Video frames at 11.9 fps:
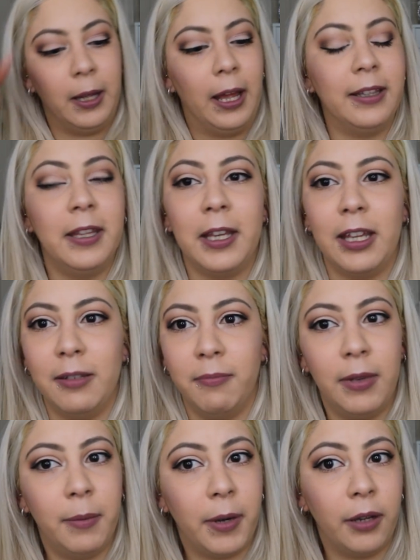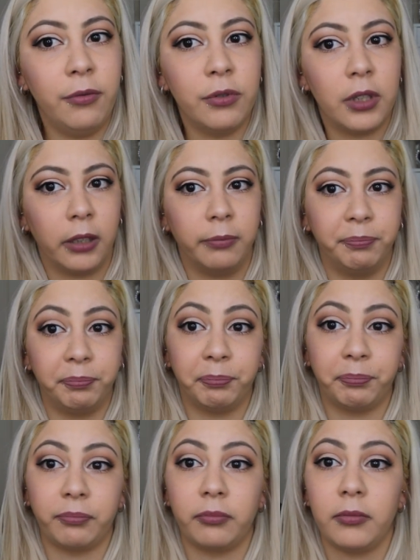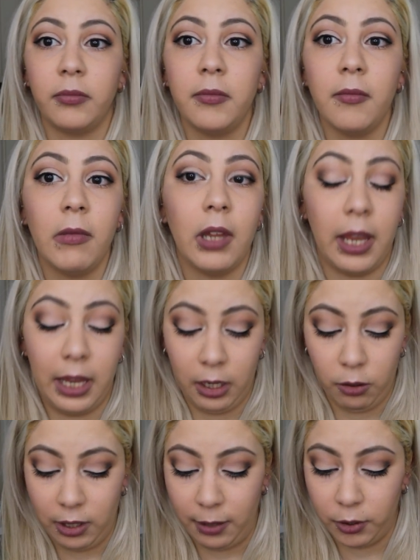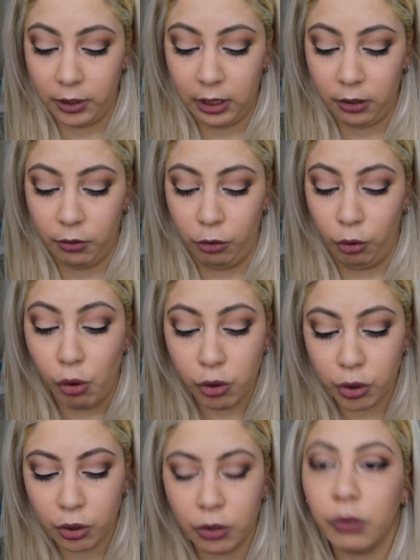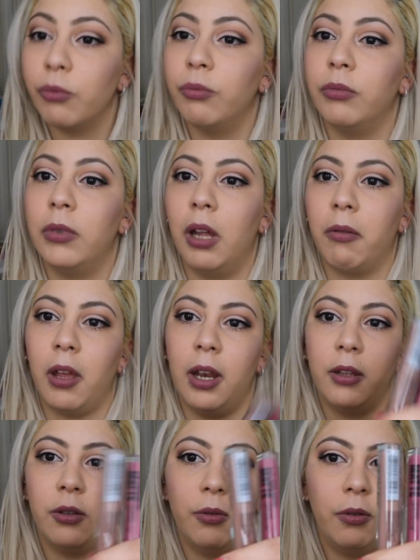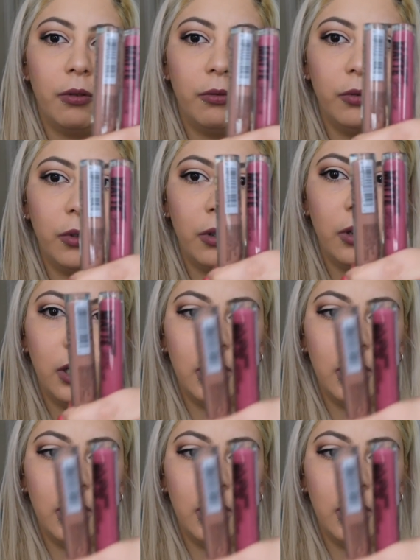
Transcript: antes de que me pregunten, en los labios tengo dos labiales juntos.